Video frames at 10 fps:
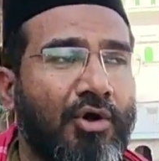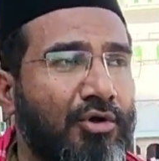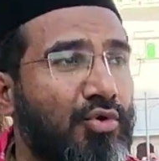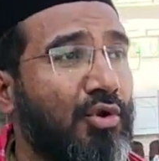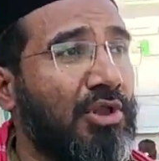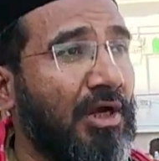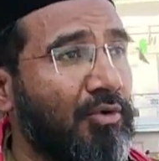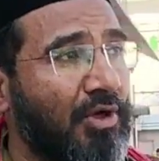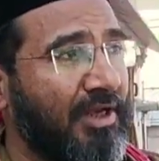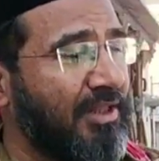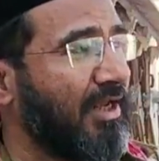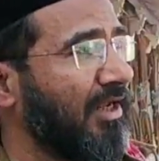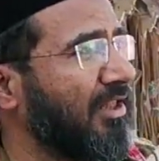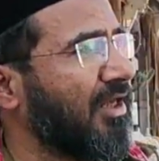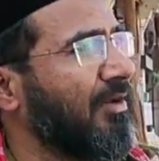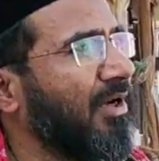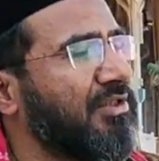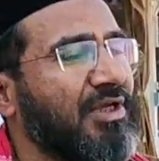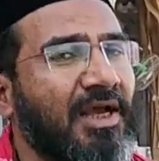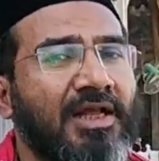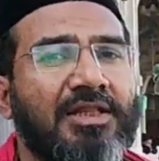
और सुल्तानुल हिंद हैं हिंद के बादशाह